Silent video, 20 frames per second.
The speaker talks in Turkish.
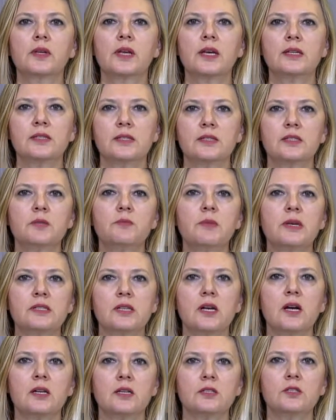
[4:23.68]
kesesi,
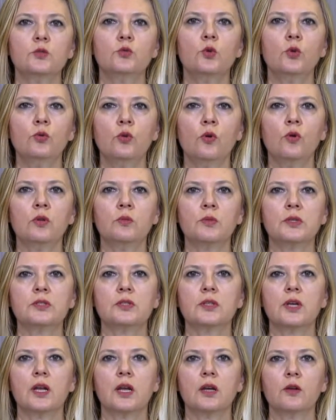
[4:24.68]
mesanesi dolu
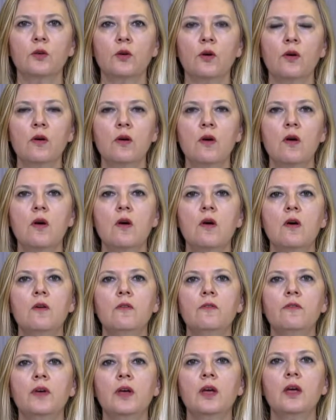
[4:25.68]
olması gerekiyor
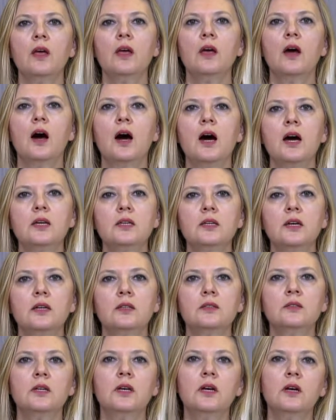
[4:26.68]
ve aynı
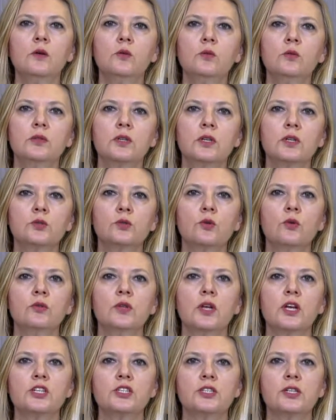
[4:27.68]
anda
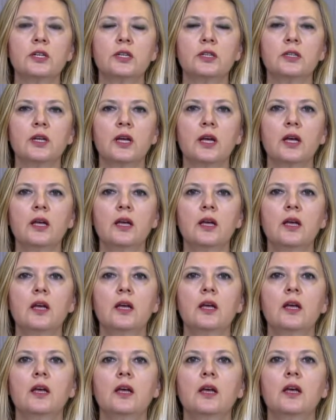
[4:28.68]
ultrason eşliğinde
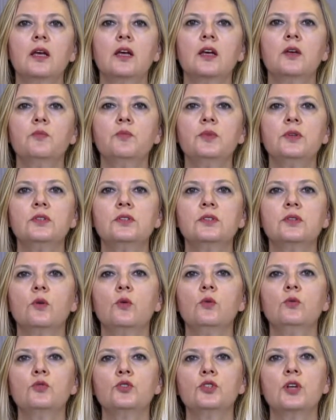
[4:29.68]
e, biz
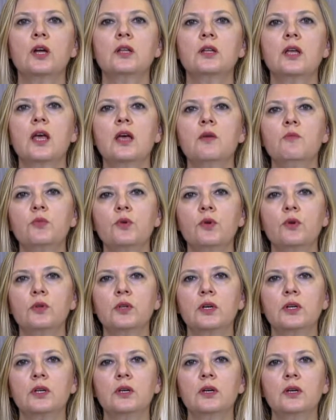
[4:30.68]
oluşan
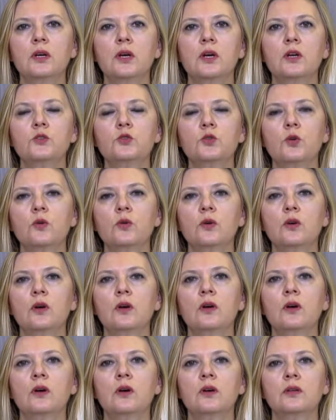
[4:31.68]
embriyoları çok
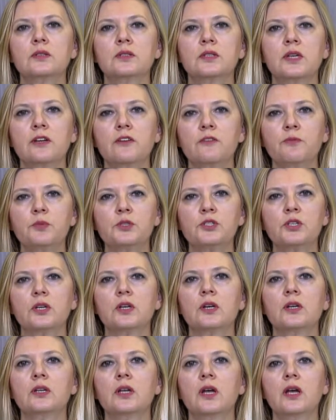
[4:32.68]
e, zarif bir
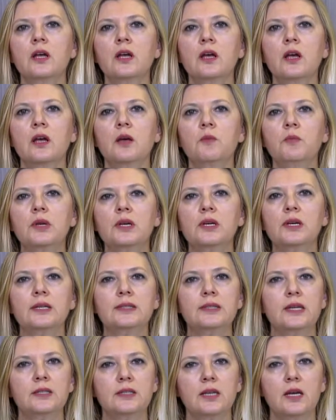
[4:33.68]
şekilde bir
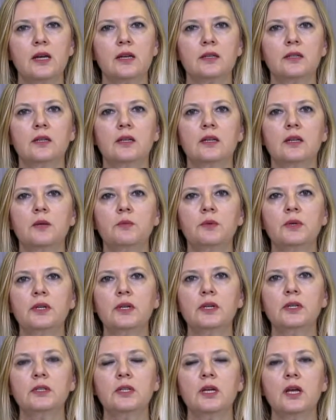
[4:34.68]
kateterle
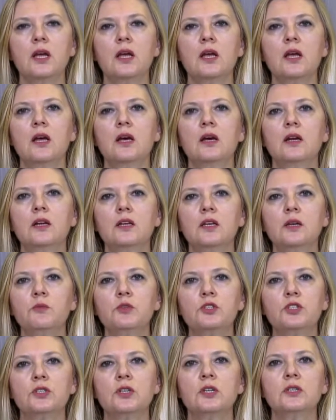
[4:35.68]
birlikte
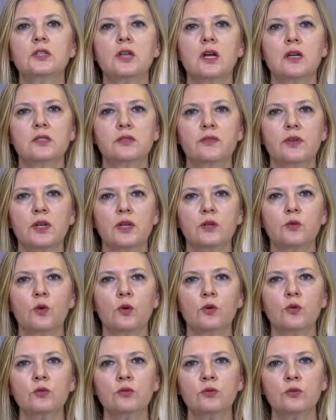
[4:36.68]
rahim içine transfer
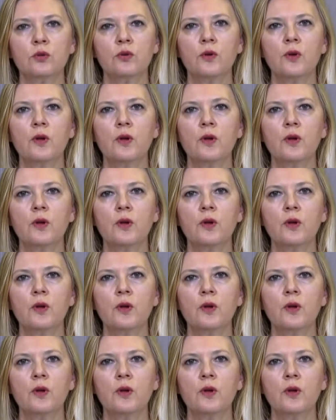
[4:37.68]
ediyoruz.